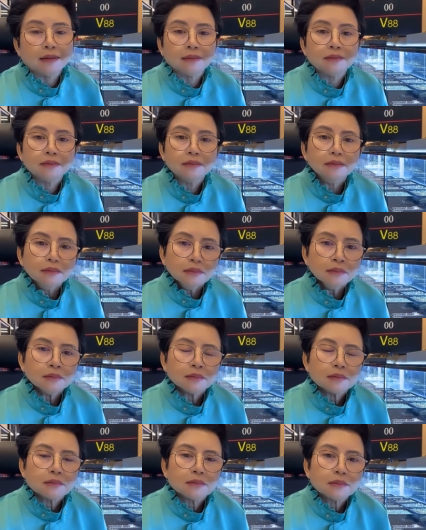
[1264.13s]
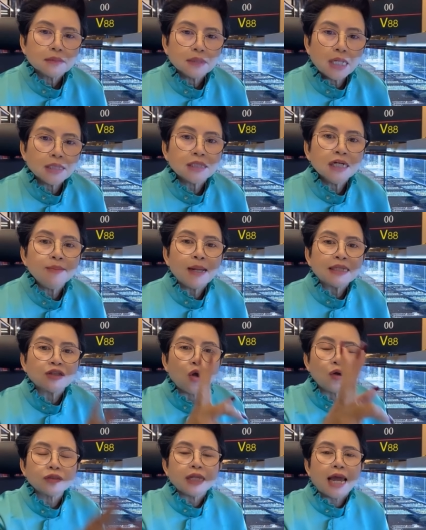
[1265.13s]
ล้านเอาซื้อ
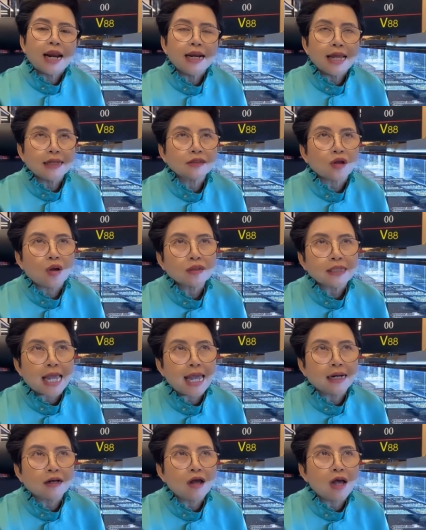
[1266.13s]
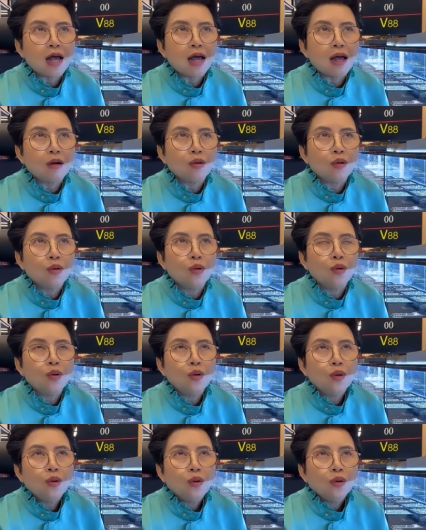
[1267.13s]
มาสองแสนเหรียญสองแสนก็เอา
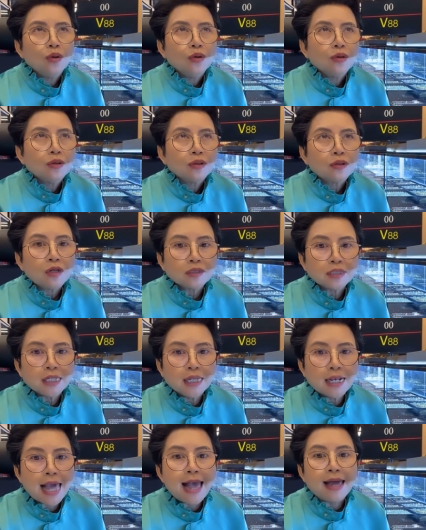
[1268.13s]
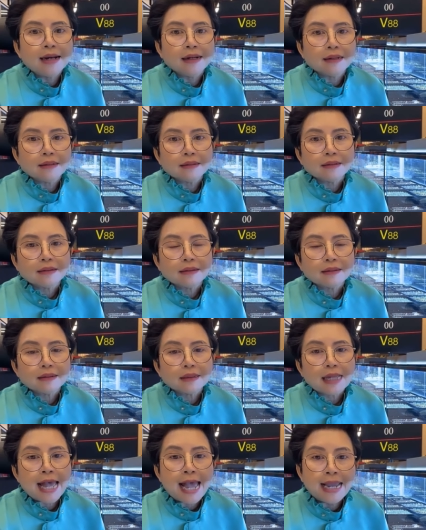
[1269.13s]
ก็สี่ล้าน
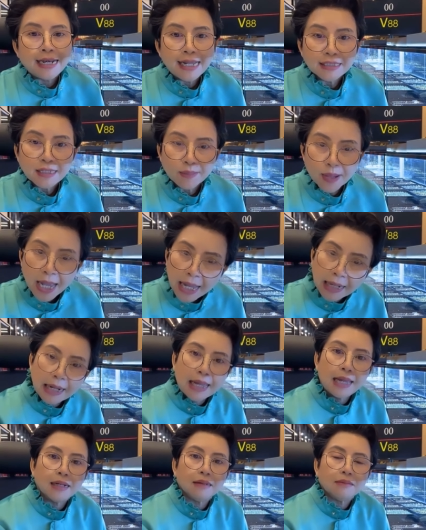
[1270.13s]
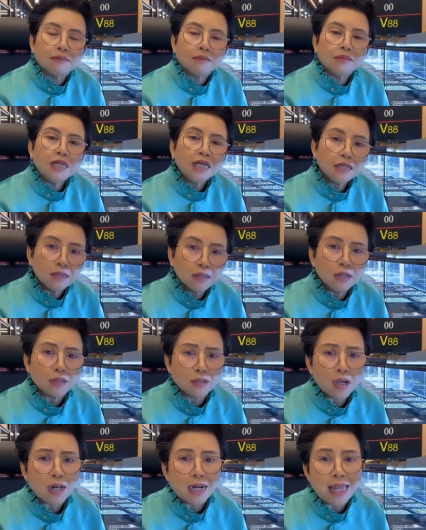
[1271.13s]
ขายได้สิบห้าล้าน นี่คือ
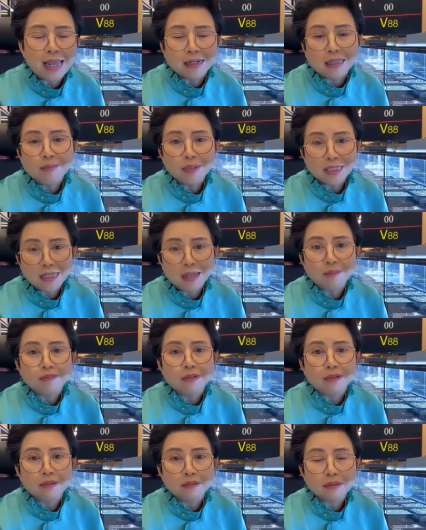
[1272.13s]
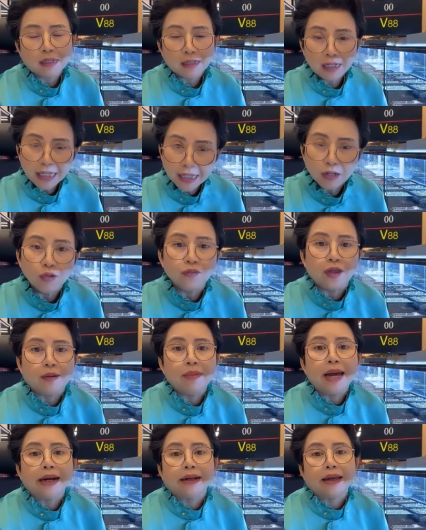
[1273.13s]
เงินก้อนแรกที่ไม่เชฟรีโน
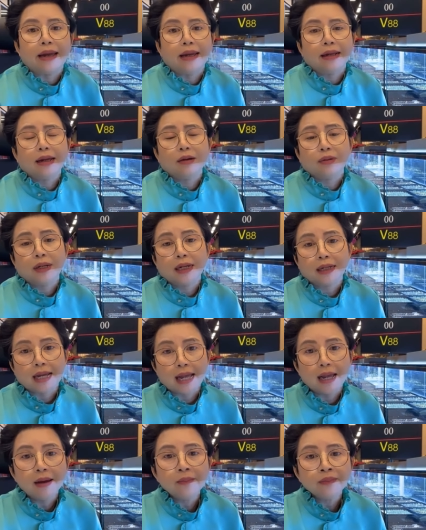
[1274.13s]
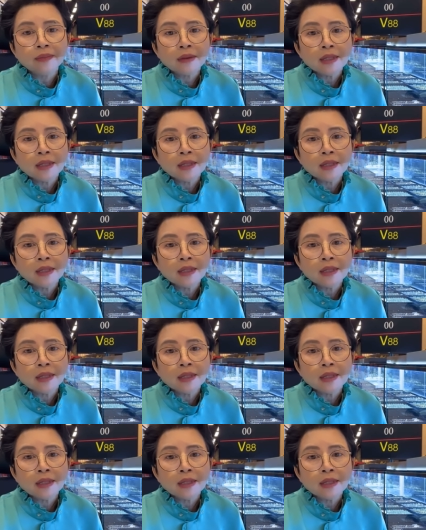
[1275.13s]
เวทบ้านขายค่ะทุกท่านค่ะ